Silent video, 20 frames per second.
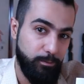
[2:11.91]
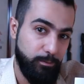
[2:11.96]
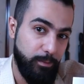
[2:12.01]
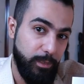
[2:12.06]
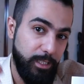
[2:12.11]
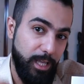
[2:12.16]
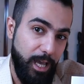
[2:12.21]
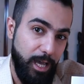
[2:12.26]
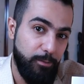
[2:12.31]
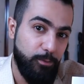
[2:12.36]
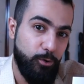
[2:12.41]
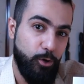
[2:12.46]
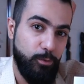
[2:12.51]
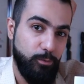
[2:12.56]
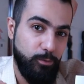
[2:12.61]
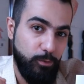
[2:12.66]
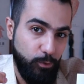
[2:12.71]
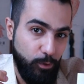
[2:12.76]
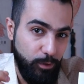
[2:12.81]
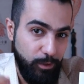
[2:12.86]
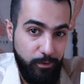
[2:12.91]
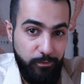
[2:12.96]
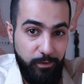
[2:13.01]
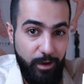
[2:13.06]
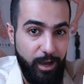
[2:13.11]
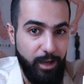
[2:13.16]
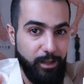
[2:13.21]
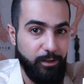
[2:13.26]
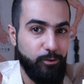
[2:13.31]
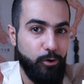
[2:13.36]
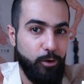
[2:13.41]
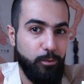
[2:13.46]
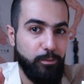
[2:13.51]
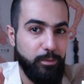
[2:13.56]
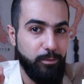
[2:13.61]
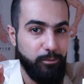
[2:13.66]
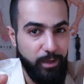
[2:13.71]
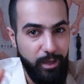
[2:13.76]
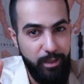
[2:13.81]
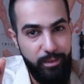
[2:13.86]
بدعمكم ودفاعلكم
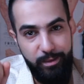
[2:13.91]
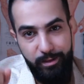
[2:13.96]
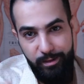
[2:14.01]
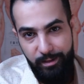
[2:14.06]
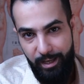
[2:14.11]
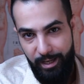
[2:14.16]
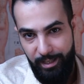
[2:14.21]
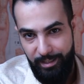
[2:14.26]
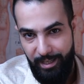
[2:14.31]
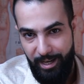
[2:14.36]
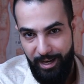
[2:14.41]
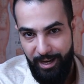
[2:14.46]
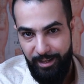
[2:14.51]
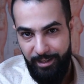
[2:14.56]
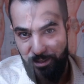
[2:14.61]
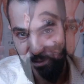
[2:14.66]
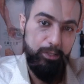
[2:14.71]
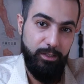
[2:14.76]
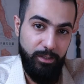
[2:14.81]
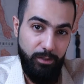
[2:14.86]
بإذن الله تعالى